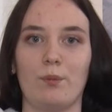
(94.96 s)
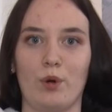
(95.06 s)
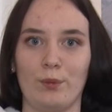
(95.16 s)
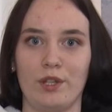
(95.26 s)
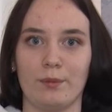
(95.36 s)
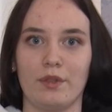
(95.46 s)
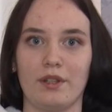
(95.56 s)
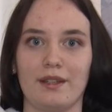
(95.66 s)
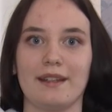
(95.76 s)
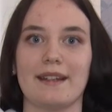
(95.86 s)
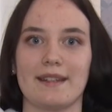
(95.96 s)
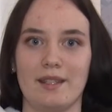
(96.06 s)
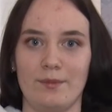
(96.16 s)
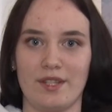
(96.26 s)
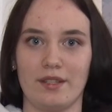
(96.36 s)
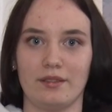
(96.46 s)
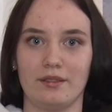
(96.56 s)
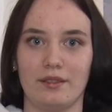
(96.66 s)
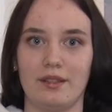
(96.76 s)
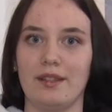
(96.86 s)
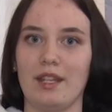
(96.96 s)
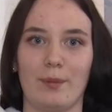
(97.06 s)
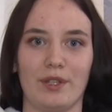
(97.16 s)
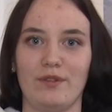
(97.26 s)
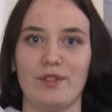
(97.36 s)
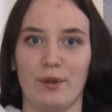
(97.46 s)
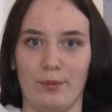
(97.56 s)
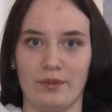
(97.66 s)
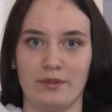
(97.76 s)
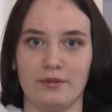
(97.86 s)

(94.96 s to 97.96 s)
Помним, гордимся, не подведем.